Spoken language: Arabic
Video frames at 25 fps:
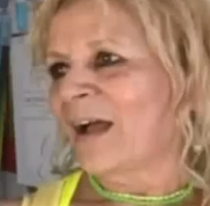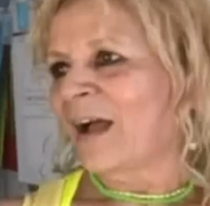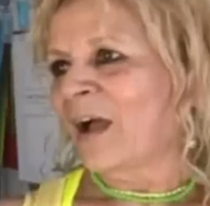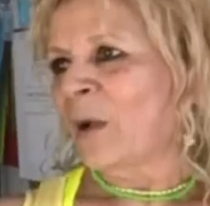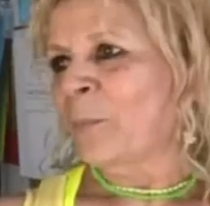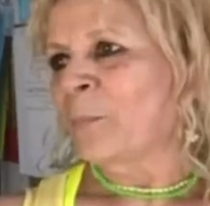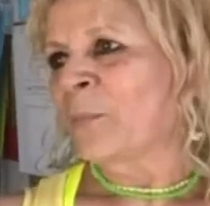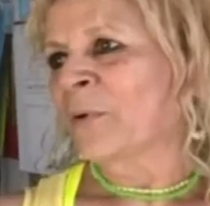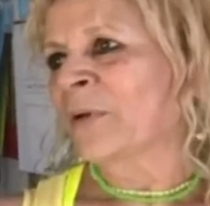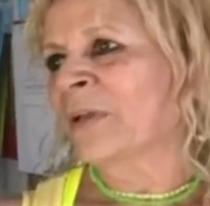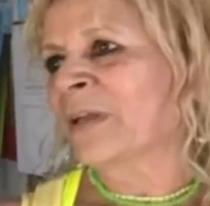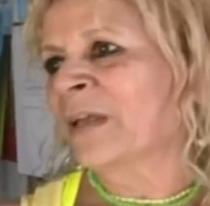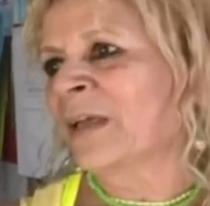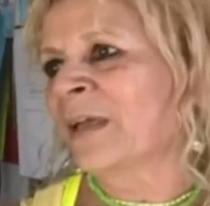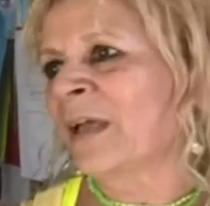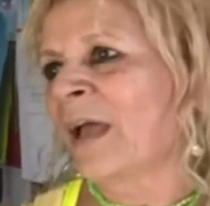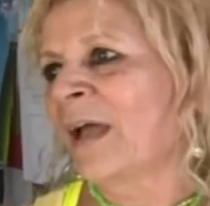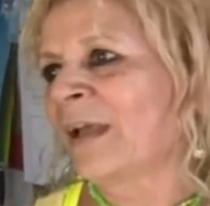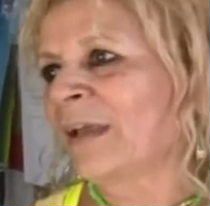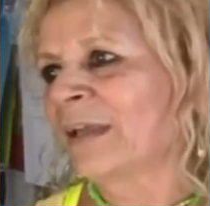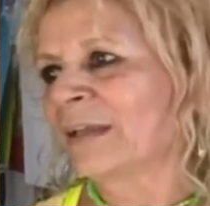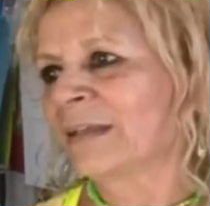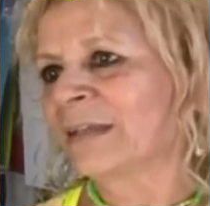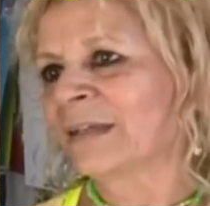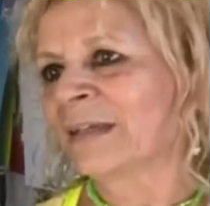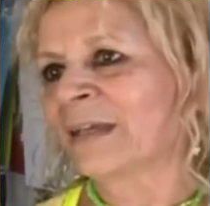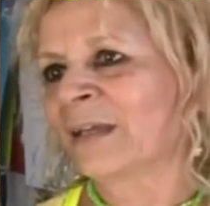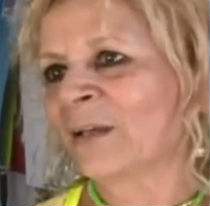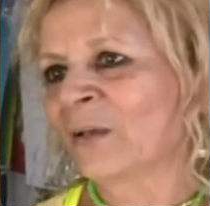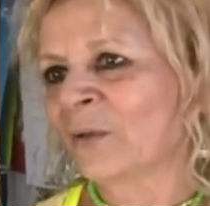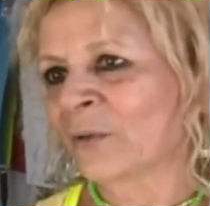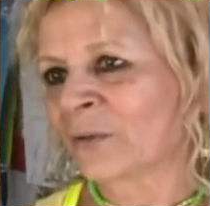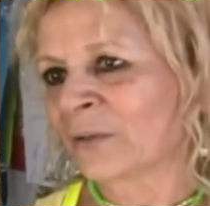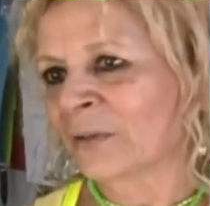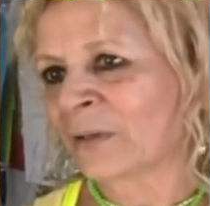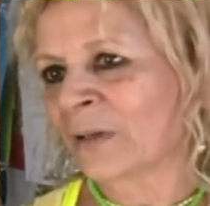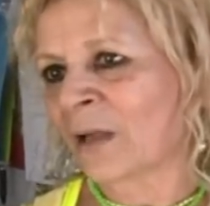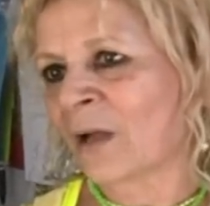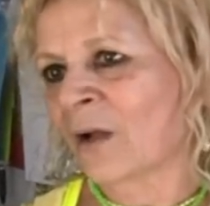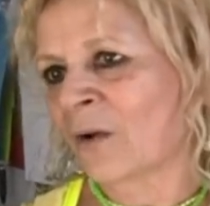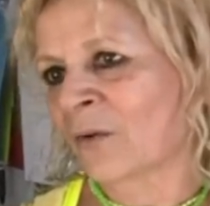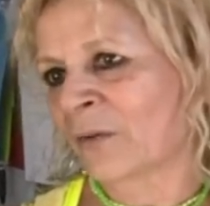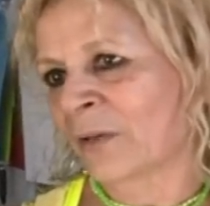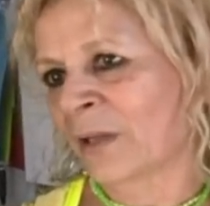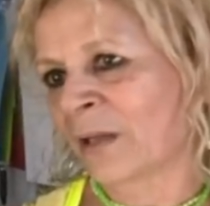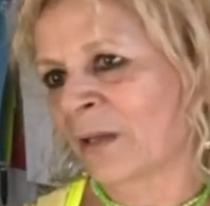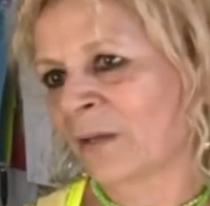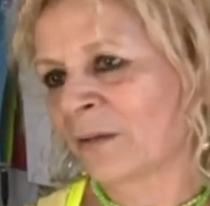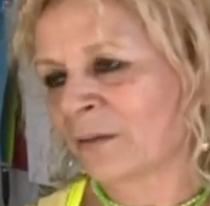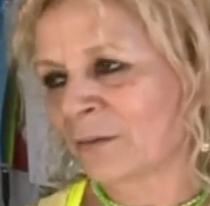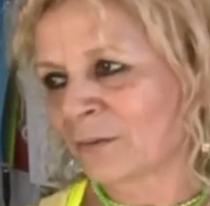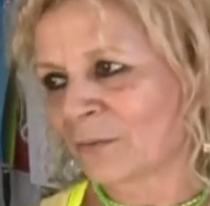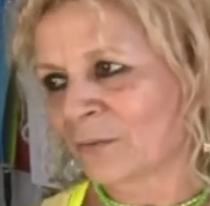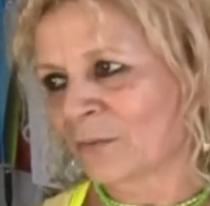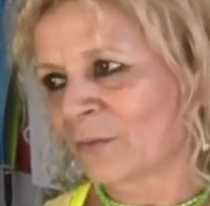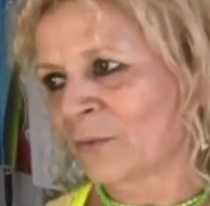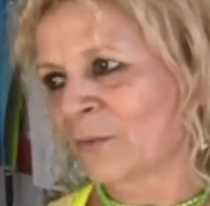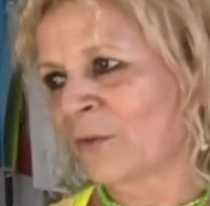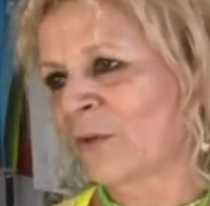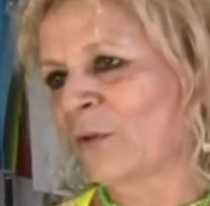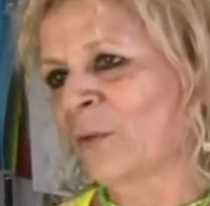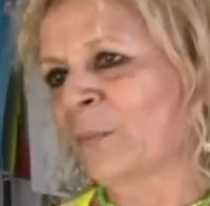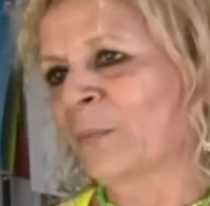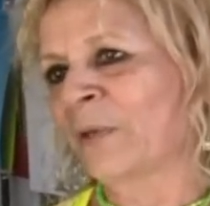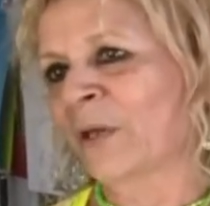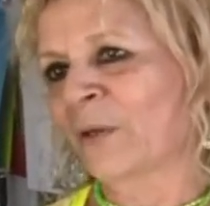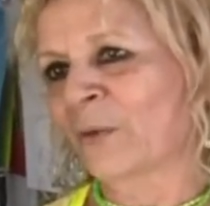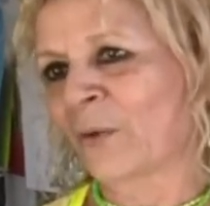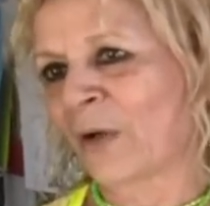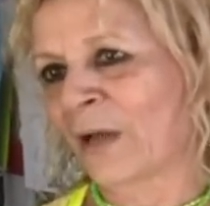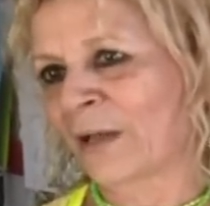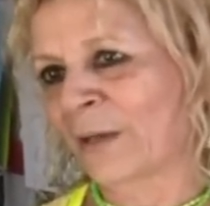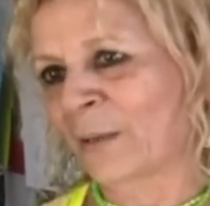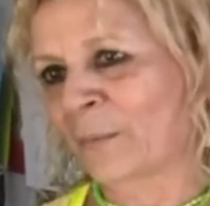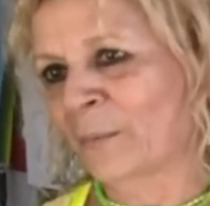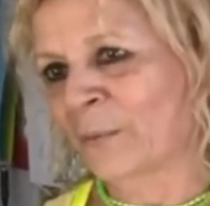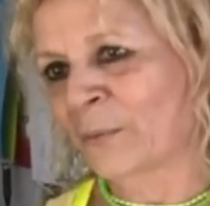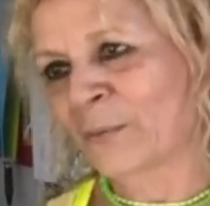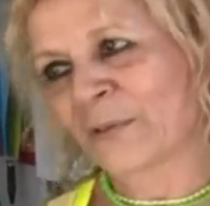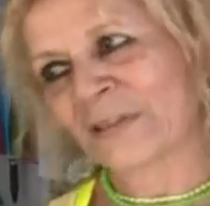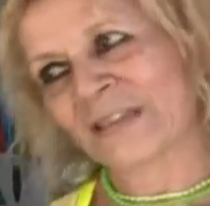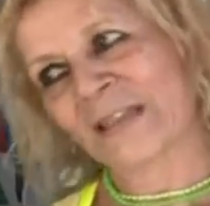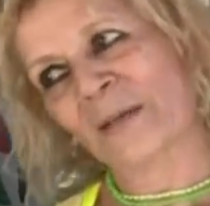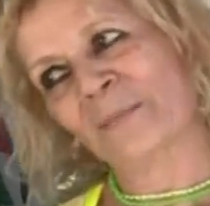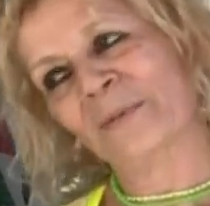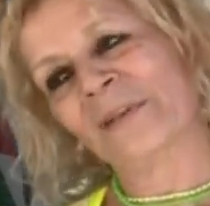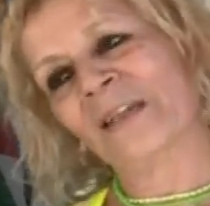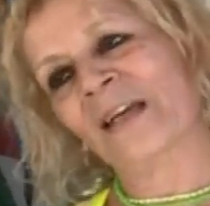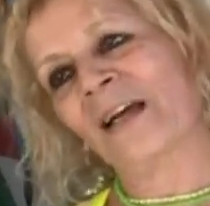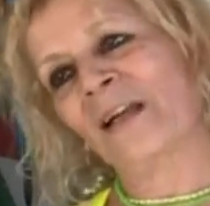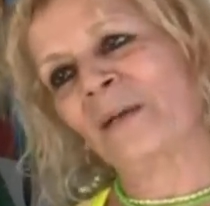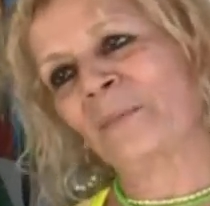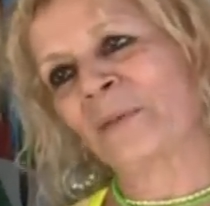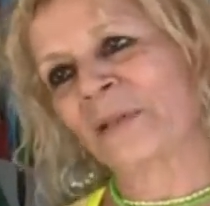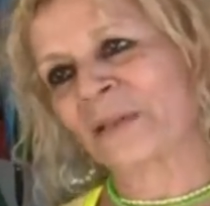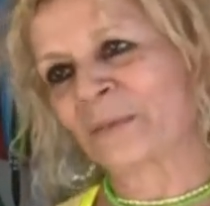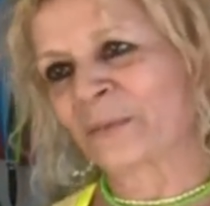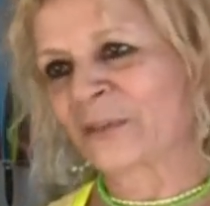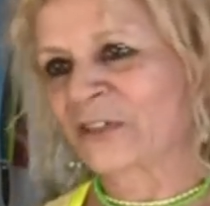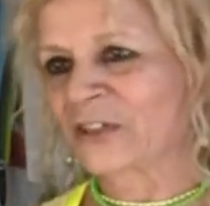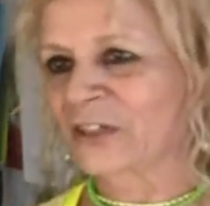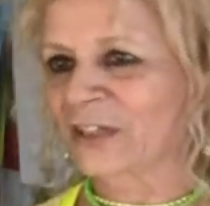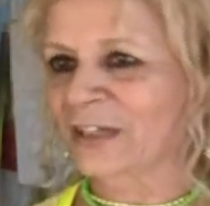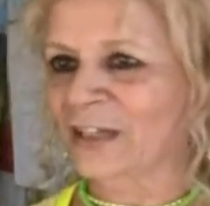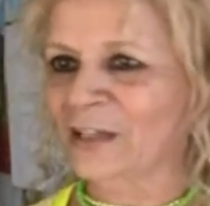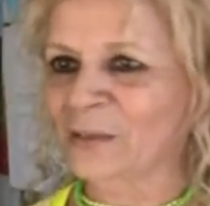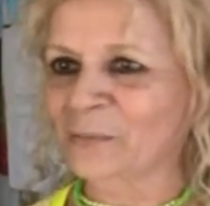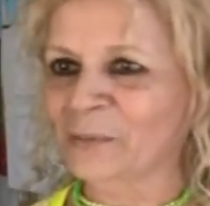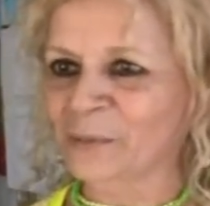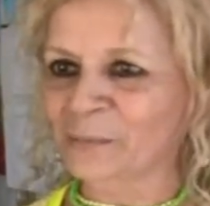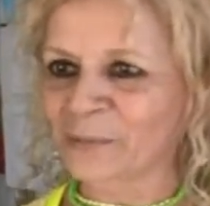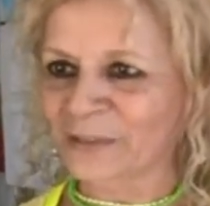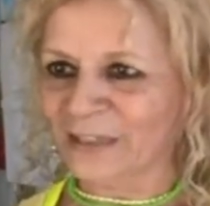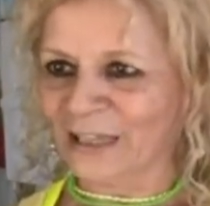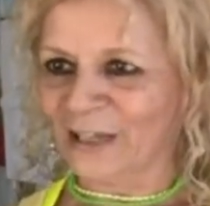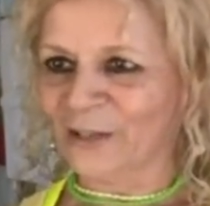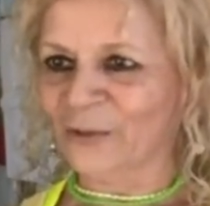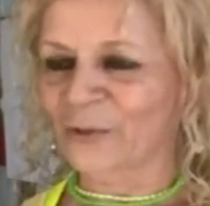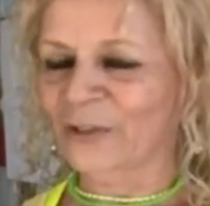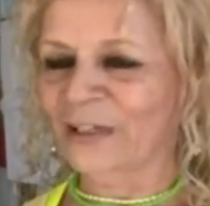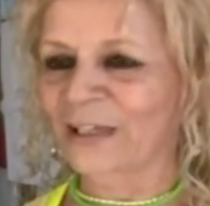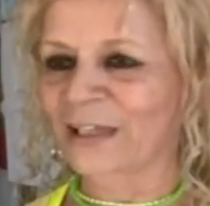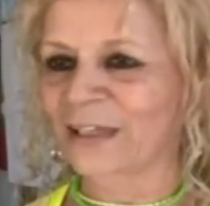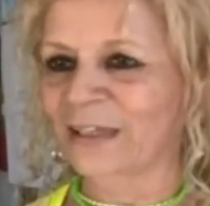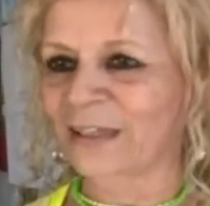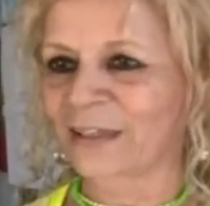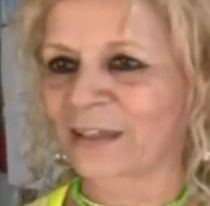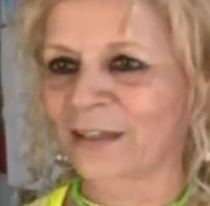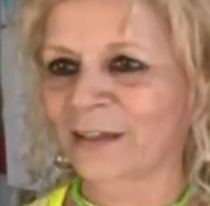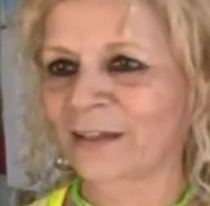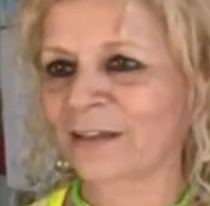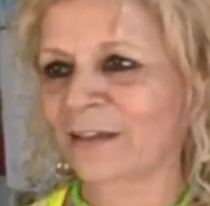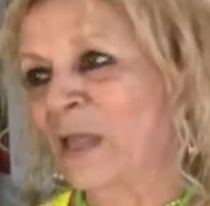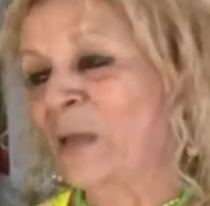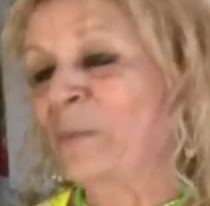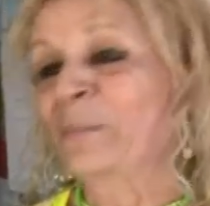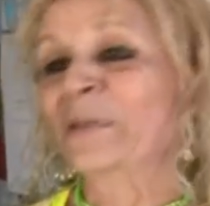اه بوركي اهلاتي كلهم هون وكلهم بيحكوا عربي واذا بتغلبت بشي كلمه بيضحكوا علي